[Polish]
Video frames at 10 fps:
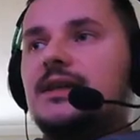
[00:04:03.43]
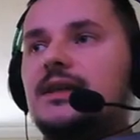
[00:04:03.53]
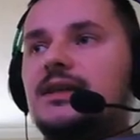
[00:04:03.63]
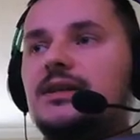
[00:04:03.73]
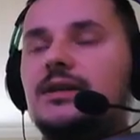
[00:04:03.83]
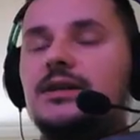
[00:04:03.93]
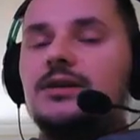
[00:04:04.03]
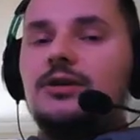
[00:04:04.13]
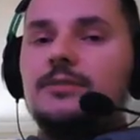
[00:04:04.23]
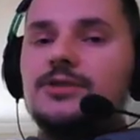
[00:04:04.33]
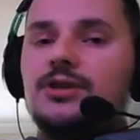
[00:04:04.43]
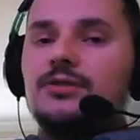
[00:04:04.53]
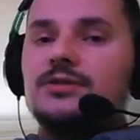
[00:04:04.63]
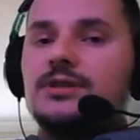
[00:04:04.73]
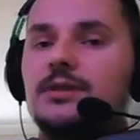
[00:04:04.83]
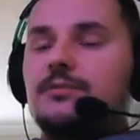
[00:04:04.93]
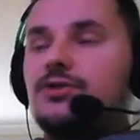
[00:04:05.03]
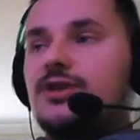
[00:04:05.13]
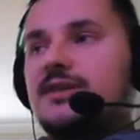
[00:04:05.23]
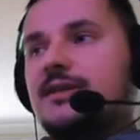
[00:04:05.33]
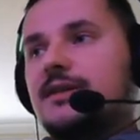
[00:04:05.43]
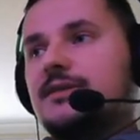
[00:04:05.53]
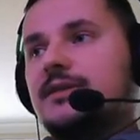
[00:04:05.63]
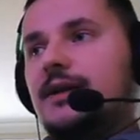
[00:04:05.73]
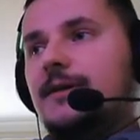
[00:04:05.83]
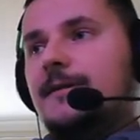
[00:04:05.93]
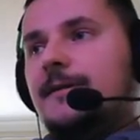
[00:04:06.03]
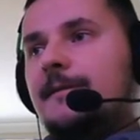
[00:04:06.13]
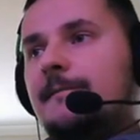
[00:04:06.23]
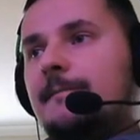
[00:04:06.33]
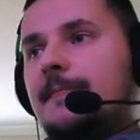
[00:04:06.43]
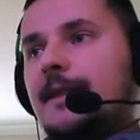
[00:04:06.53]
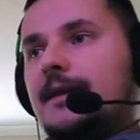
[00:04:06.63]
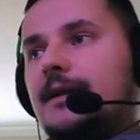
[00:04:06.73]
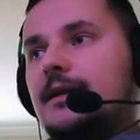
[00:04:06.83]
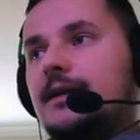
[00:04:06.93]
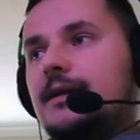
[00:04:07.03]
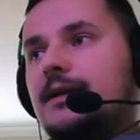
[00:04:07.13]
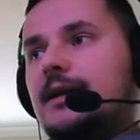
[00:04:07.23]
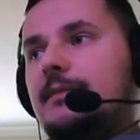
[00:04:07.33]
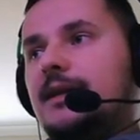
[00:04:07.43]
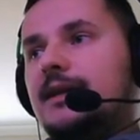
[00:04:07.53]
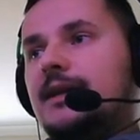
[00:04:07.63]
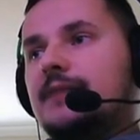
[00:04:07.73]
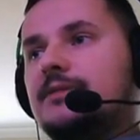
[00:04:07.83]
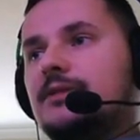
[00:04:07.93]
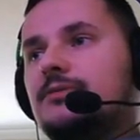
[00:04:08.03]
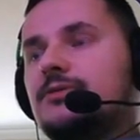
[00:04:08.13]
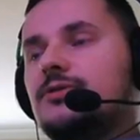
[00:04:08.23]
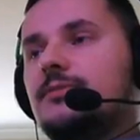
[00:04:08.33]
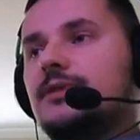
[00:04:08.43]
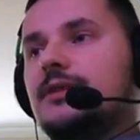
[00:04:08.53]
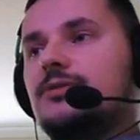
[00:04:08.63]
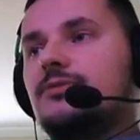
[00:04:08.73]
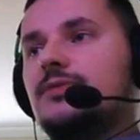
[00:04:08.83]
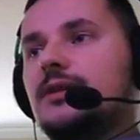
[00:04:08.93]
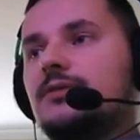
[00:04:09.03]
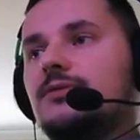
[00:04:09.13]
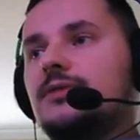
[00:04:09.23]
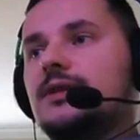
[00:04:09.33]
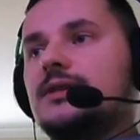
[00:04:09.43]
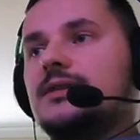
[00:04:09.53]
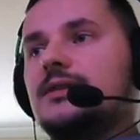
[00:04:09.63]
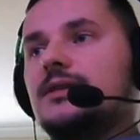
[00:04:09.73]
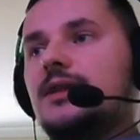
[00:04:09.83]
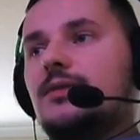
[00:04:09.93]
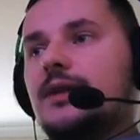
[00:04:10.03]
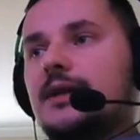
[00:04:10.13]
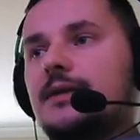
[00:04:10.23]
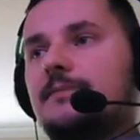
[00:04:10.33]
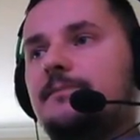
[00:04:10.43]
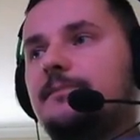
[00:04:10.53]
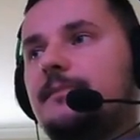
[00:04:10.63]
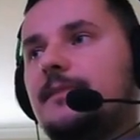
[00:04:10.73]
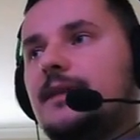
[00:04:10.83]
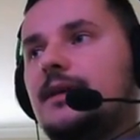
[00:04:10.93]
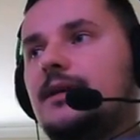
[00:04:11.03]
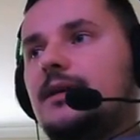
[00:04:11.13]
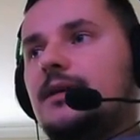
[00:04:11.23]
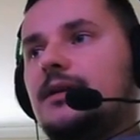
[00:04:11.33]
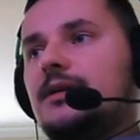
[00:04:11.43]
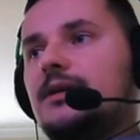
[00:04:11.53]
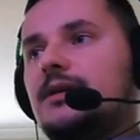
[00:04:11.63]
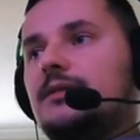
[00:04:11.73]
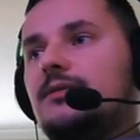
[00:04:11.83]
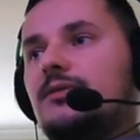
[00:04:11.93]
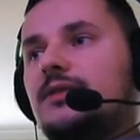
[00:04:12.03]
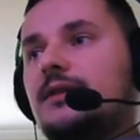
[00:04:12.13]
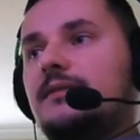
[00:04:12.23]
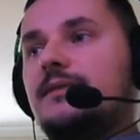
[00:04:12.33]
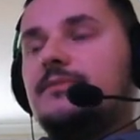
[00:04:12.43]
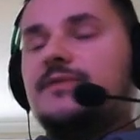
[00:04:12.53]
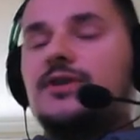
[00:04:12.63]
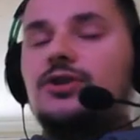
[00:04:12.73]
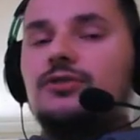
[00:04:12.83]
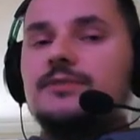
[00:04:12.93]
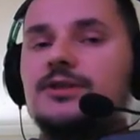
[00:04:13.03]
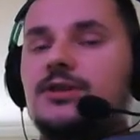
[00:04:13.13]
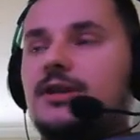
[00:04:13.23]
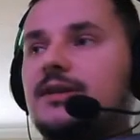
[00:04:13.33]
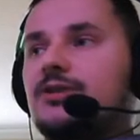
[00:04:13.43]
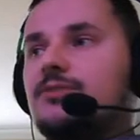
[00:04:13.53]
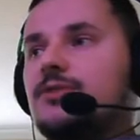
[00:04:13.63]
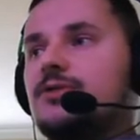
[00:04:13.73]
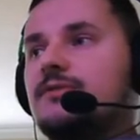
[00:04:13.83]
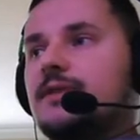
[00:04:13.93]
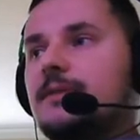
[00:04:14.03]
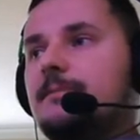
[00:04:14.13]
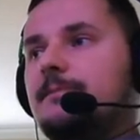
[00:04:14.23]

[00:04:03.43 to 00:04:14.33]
i obrażenie odkryta bądź szansa nakryta. E, gem legendarny, który sobie dacie tutaj, to jest Teugek. E, on da wam zwiększenie obrażeń, a także przeżywkę.